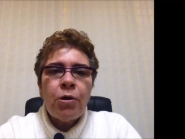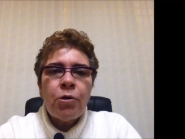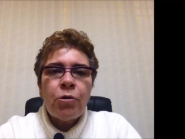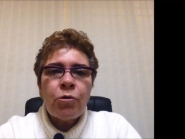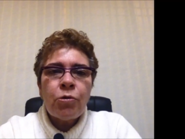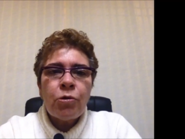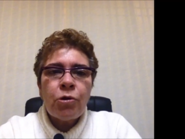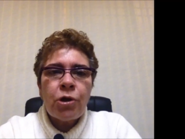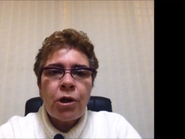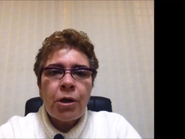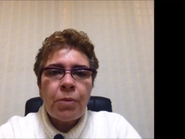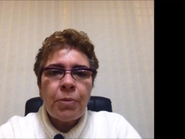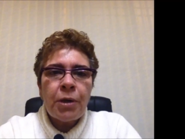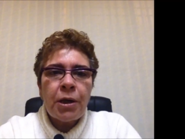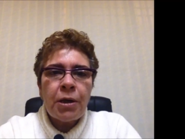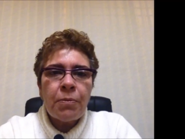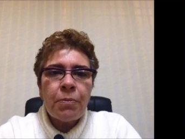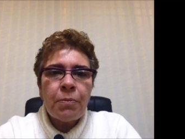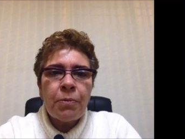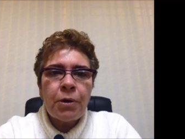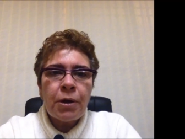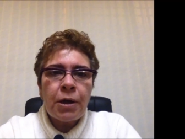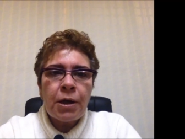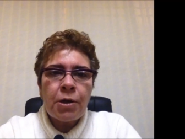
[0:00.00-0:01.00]
justamente
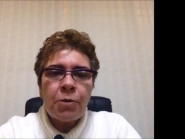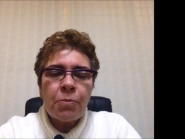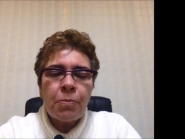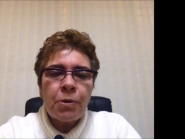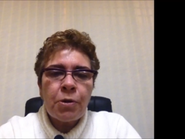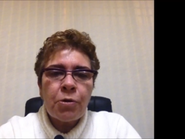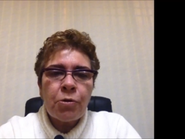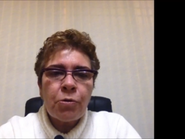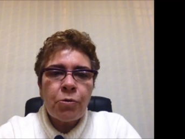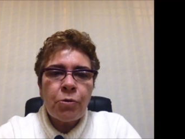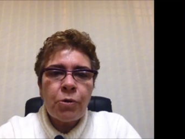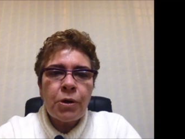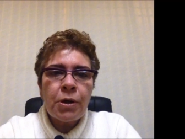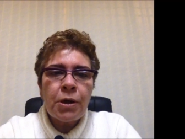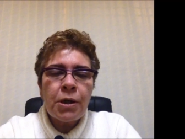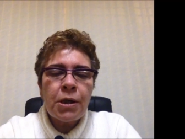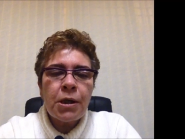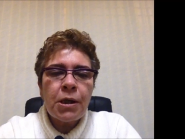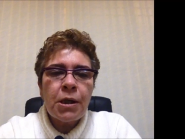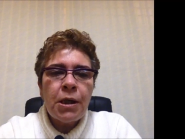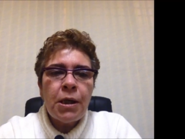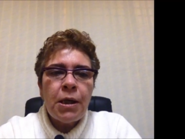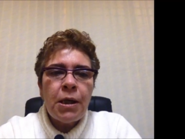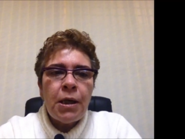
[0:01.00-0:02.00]
porque as
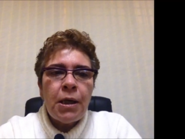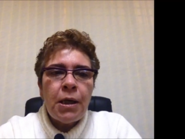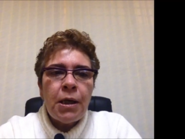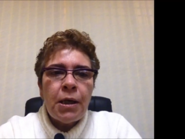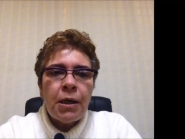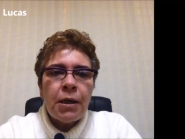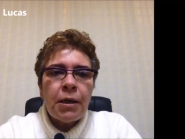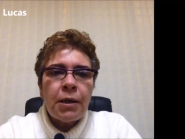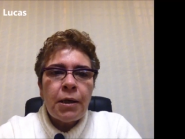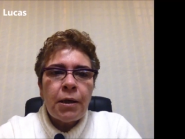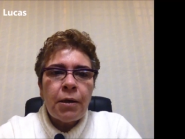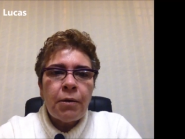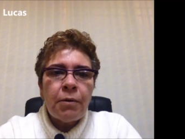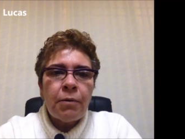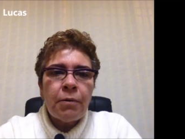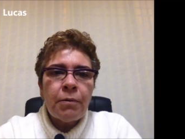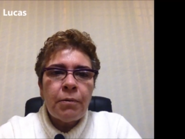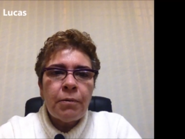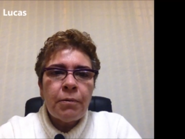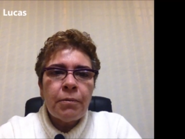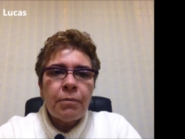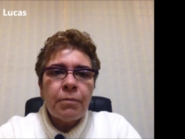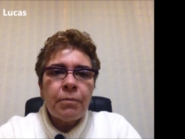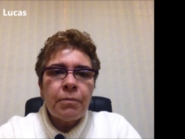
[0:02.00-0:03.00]
pessoas
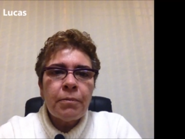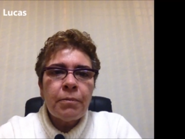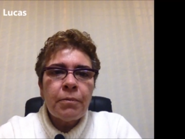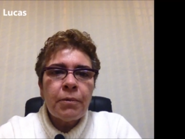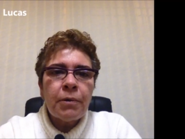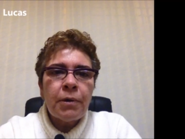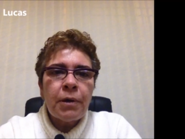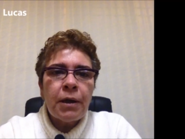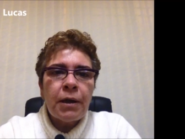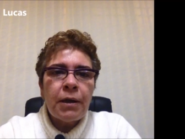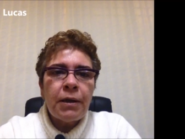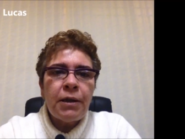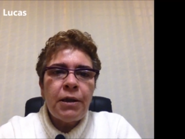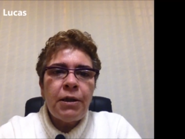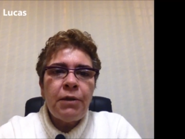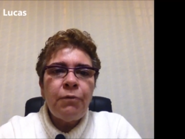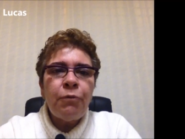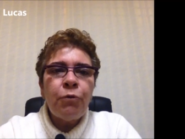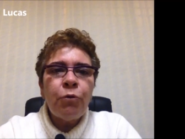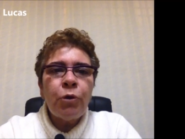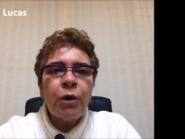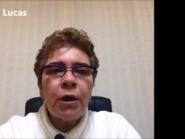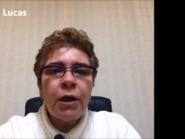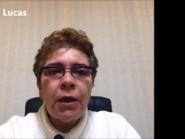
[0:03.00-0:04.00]
estão
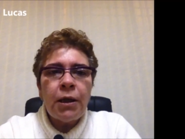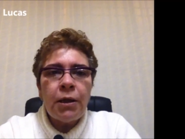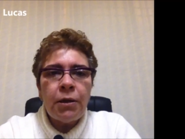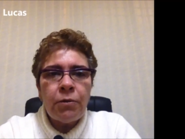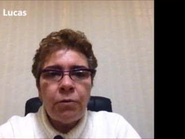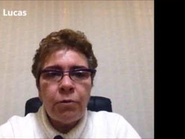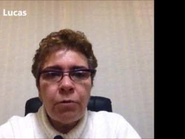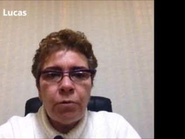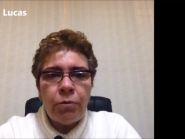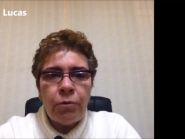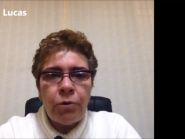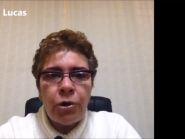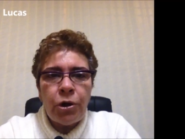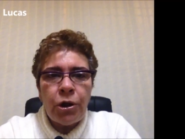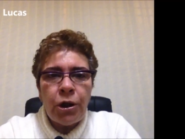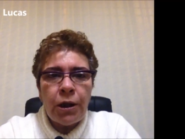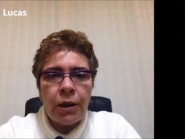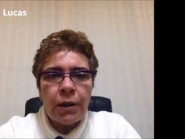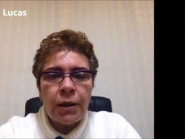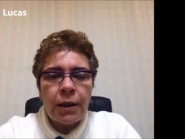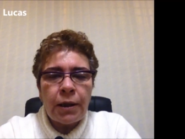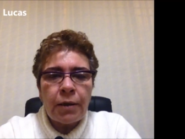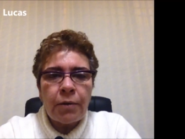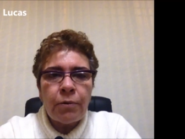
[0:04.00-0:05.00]
divulgando o
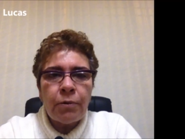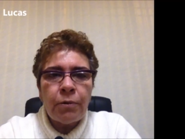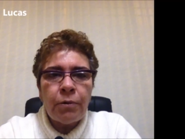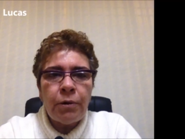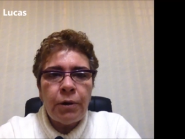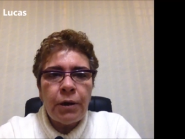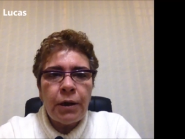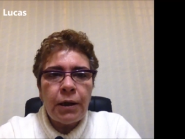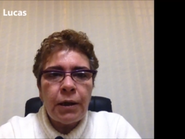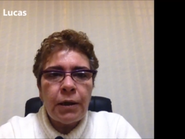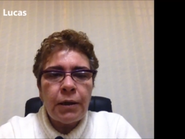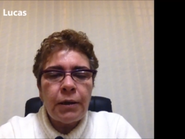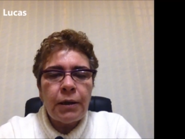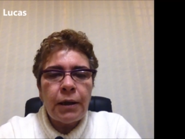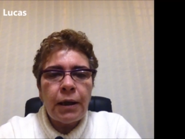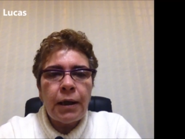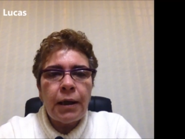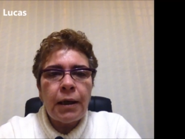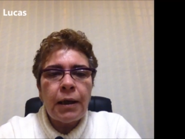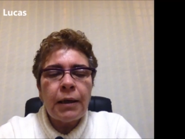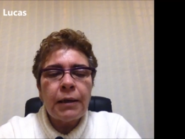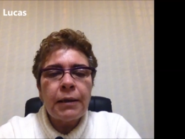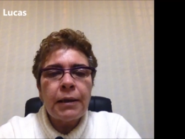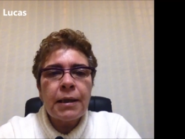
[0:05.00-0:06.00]
dia da cura
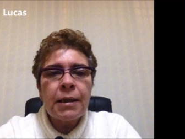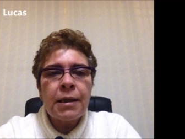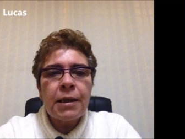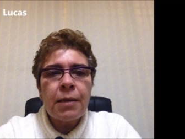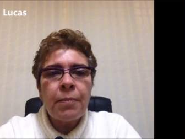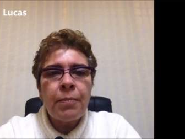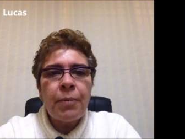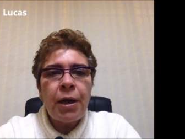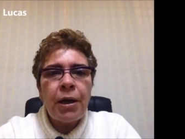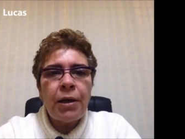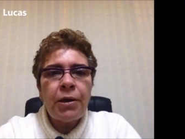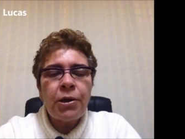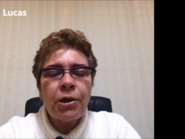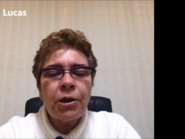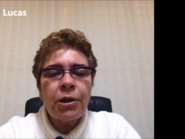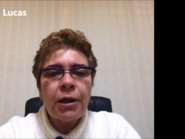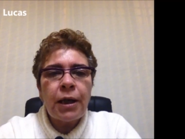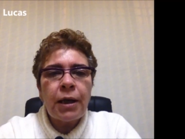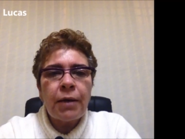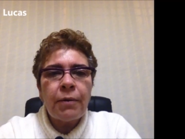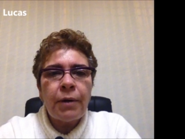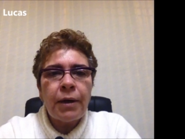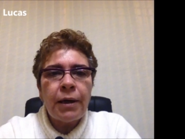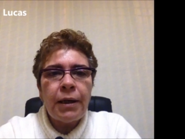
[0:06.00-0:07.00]
da, da semente de
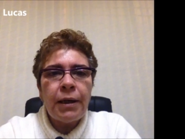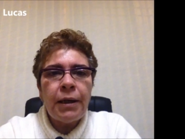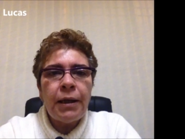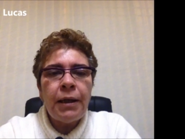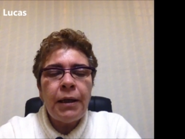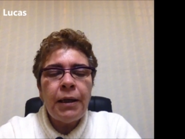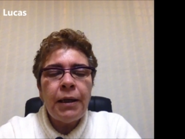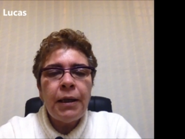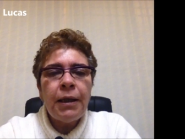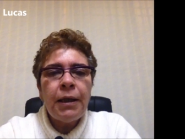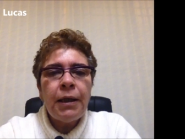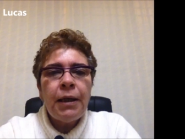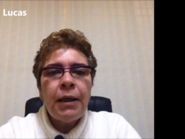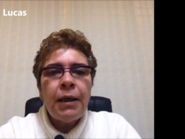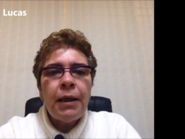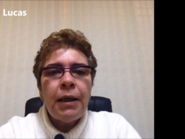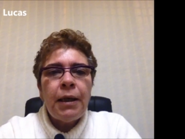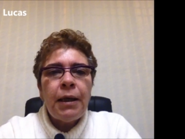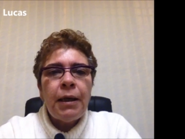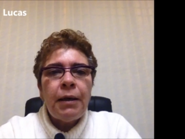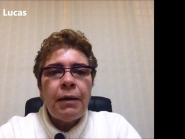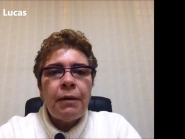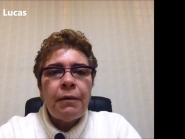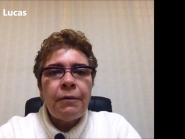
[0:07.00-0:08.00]
aguaí,
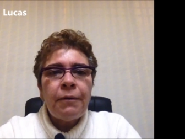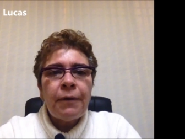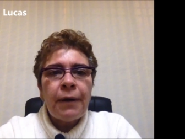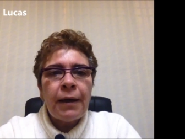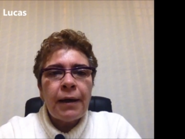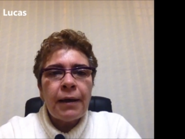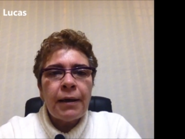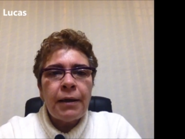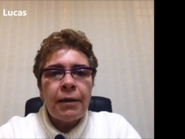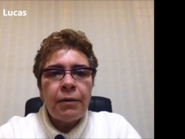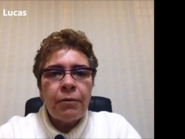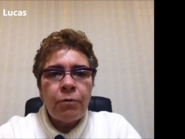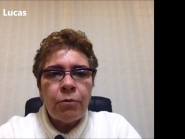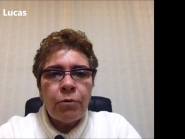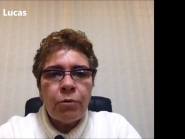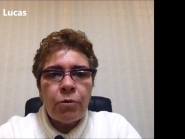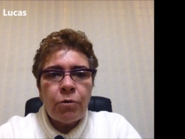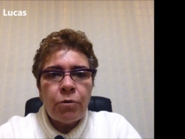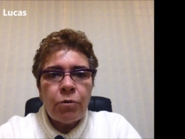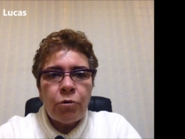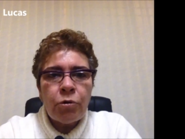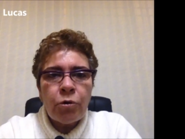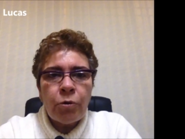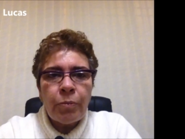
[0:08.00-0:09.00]

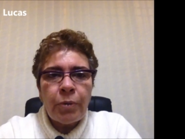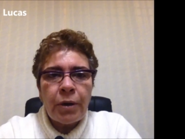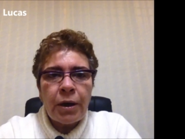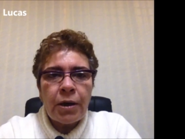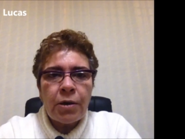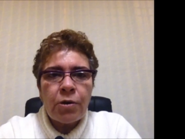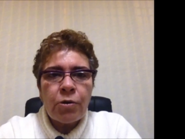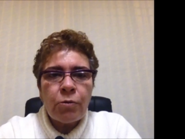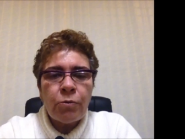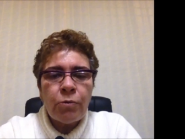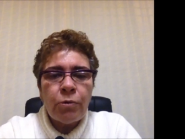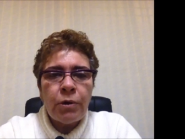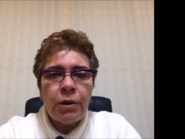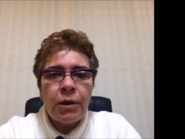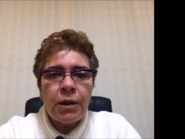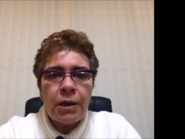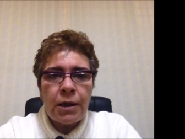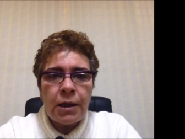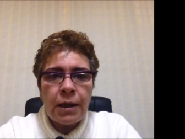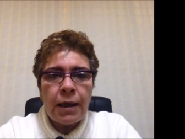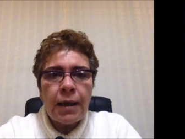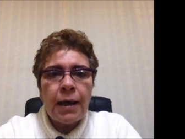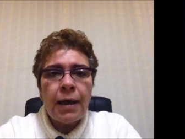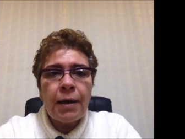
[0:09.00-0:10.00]
falando sobre as
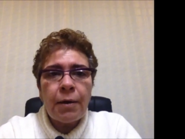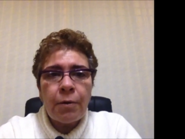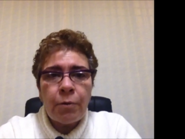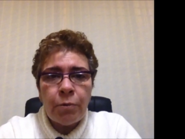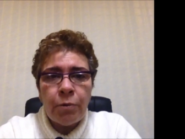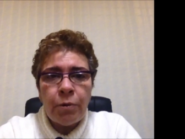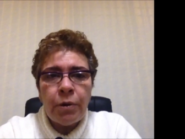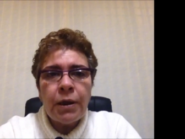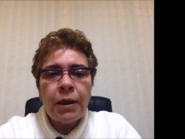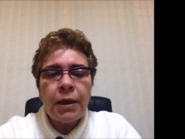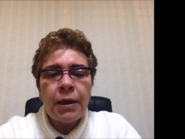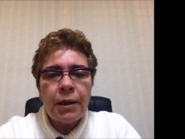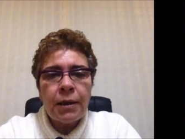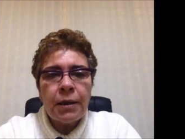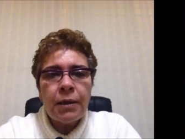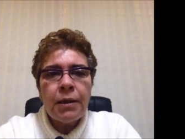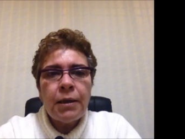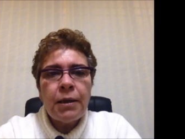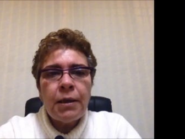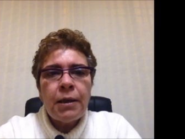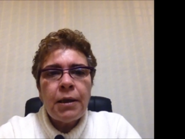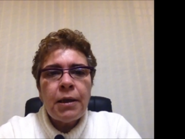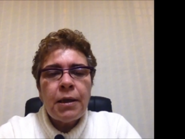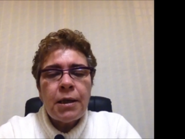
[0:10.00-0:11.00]
curas, ela cura,
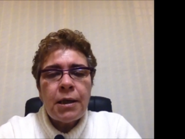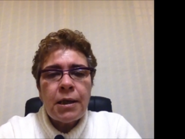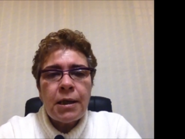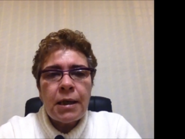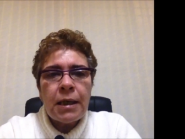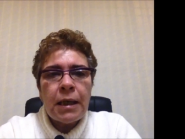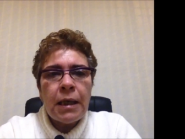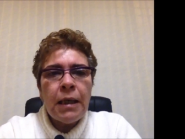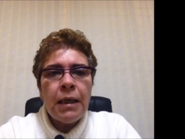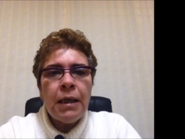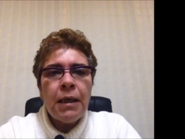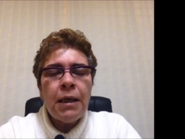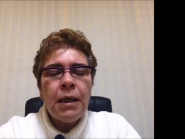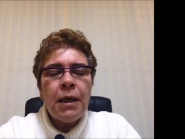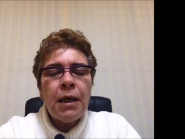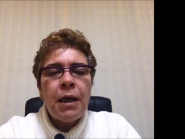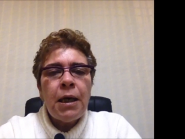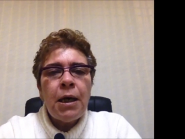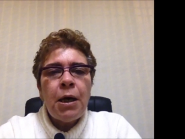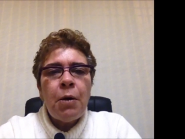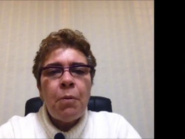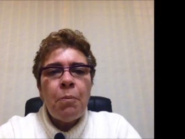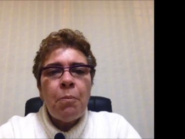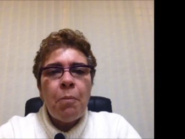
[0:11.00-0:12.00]
sim,
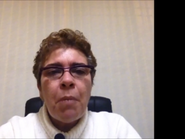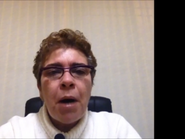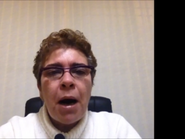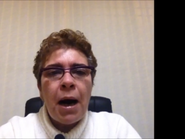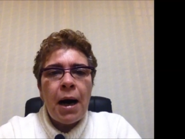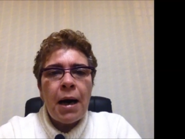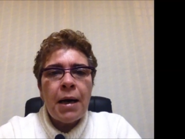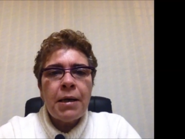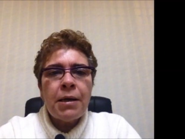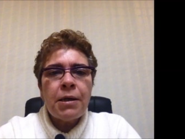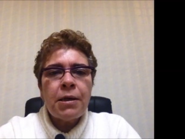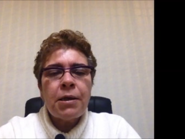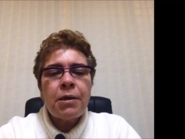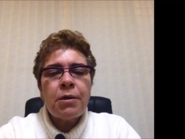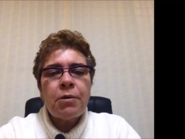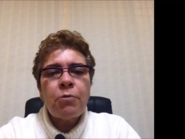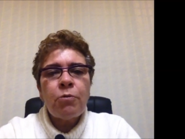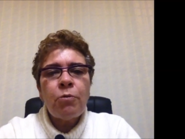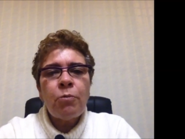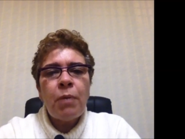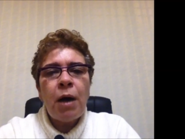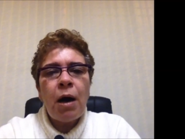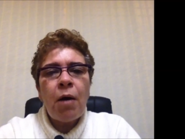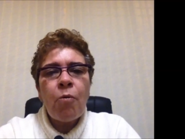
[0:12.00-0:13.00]
mas
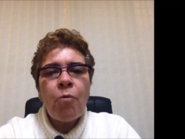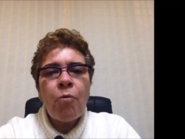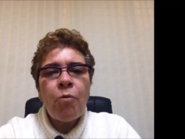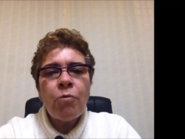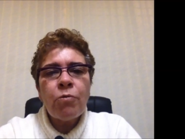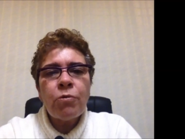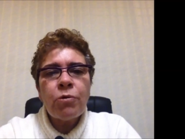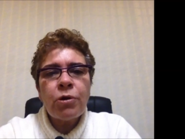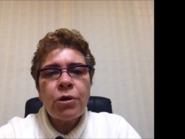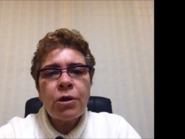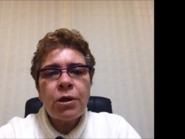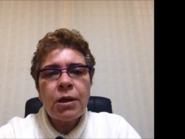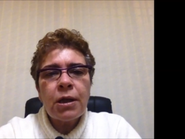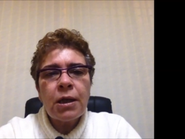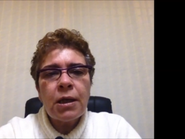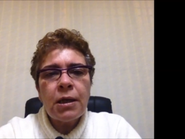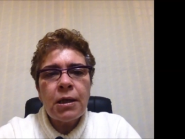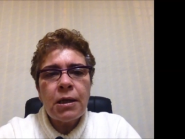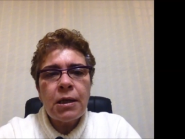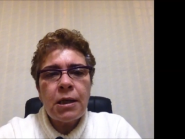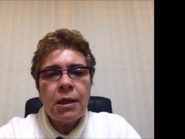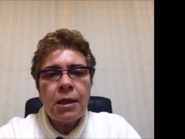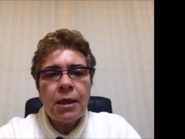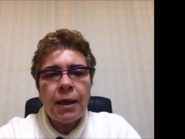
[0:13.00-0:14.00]
numa
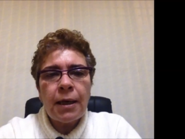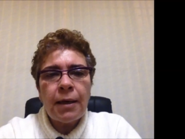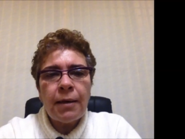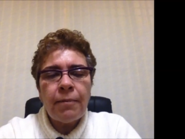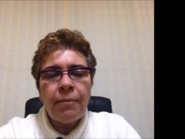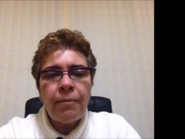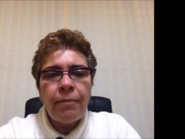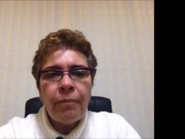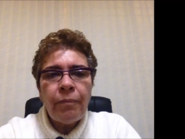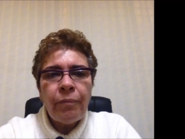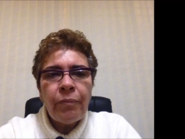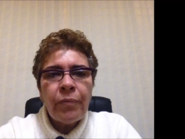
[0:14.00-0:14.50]
constância